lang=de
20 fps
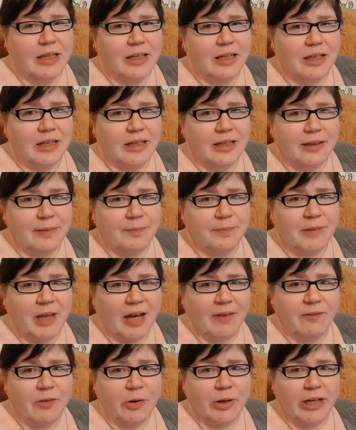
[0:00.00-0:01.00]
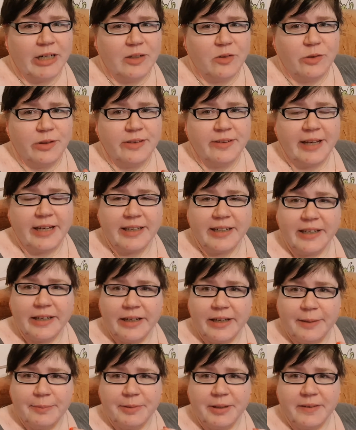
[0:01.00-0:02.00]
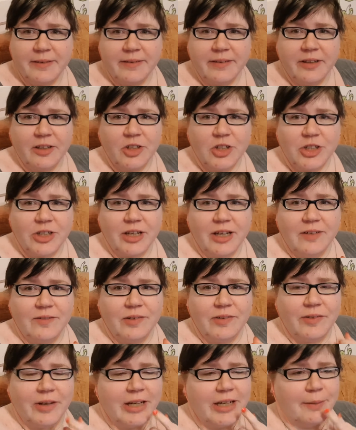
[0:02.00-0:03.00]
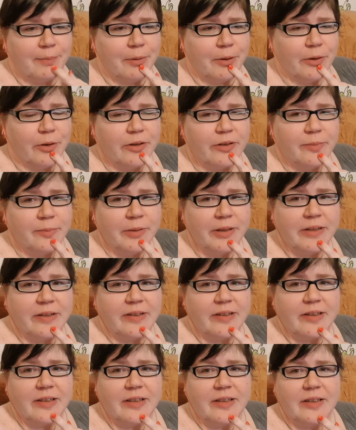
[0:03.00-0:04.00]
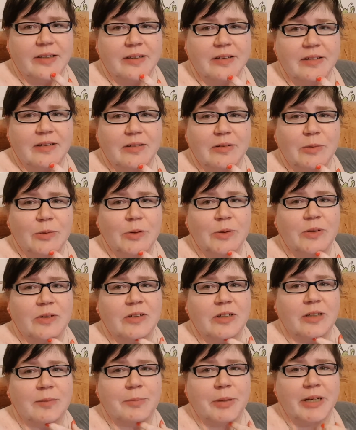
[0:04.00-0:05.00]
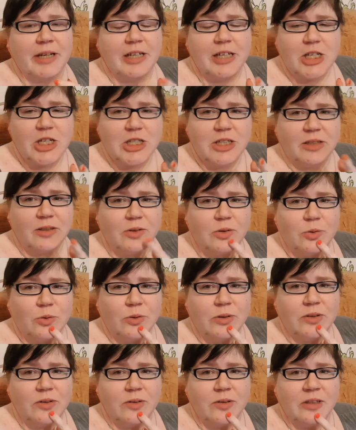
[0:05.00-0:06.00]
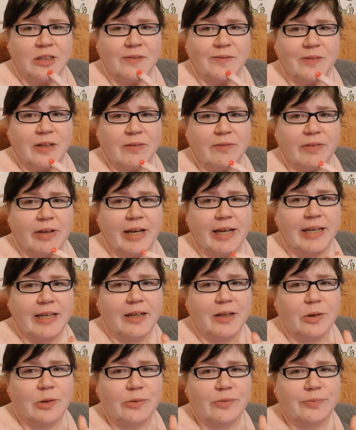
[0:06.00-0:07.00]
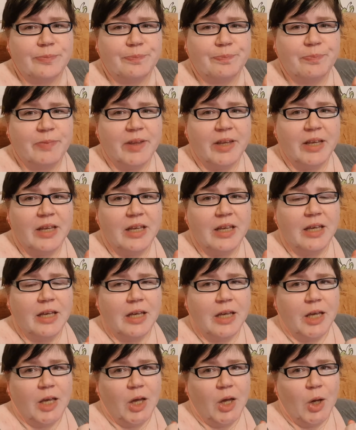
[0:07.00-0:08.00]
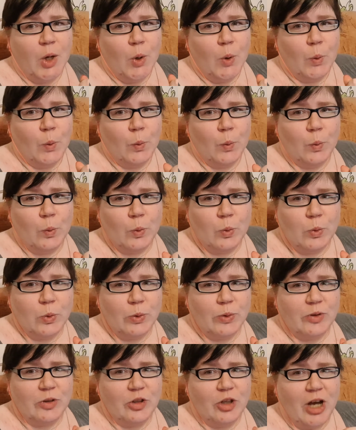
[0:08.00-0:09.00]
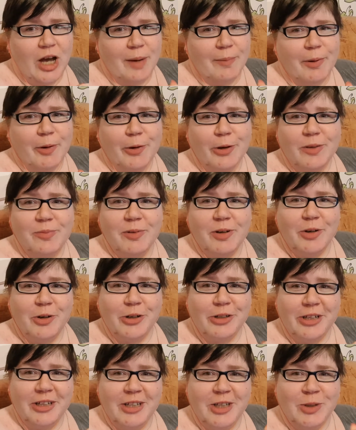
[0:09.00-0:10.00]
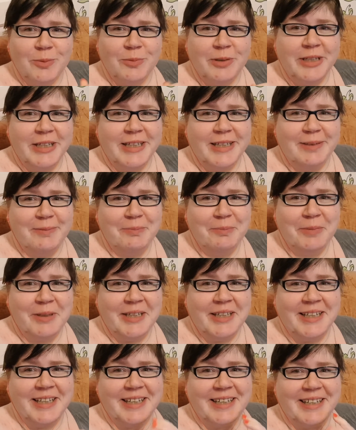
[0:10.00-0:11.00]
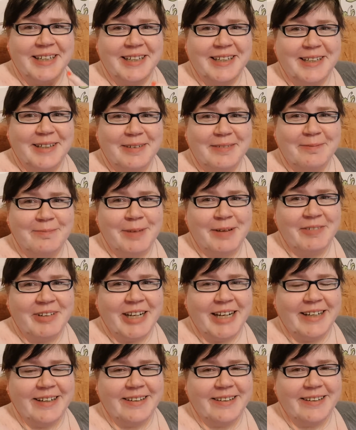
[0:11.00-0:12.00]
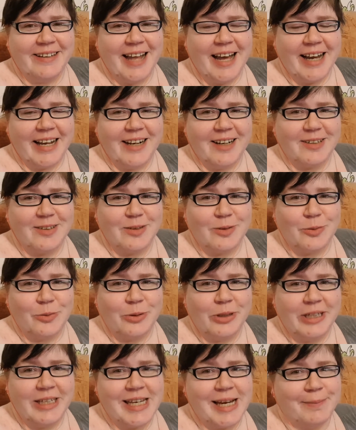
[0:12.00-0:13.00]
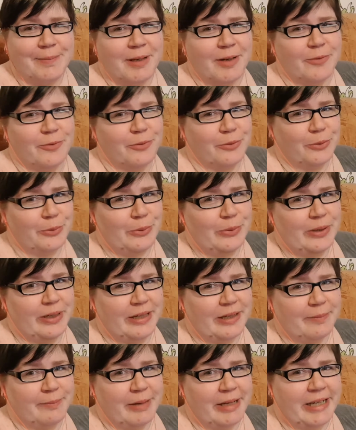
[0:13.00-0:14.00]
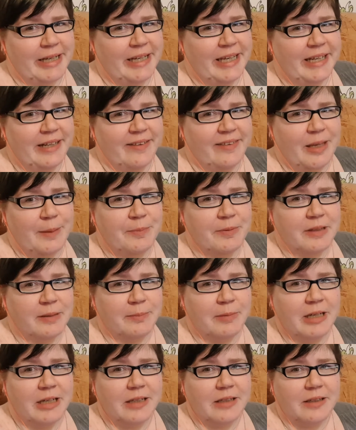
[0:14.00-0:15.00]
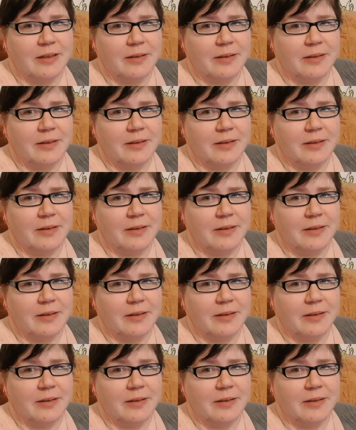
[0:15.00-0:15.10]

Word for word: Ähm, da haben wir auch gar nicht so die Zeit gehabt jetzt in der Stadt. Wir waren halt bei Rossmann drinne und dann bei Karstadt kurz und dann waren wir einkaufen. Und ja, bei Rossmann konnte ich nicht umhin, mir mal wieder einen Nagellack zu holen. Ich habe ja früher meine Nägel selbst gemacht